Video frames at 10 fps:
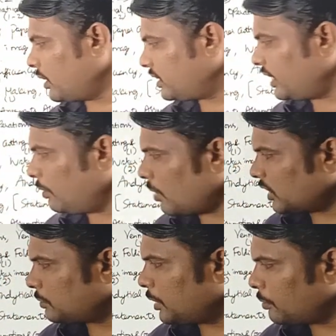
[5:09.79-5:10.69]
பட் த்ரீ
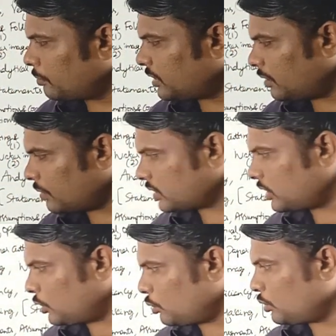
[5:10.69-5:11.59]
மார்க்ஸ் மினிமம் த்ரீ
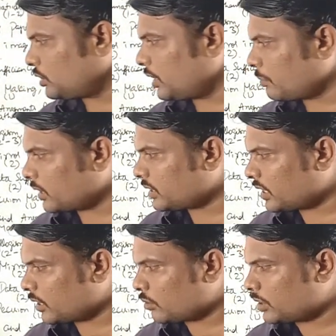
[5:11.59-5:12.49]
மார்க்ஸ் இல்லை டூ டு த்ரீ மார்க்ஸ்
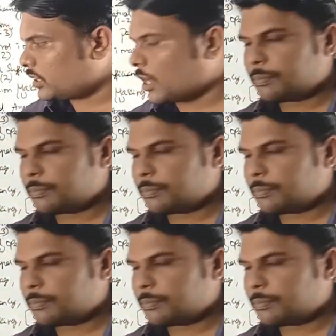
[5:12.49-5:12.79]
இருக்கிற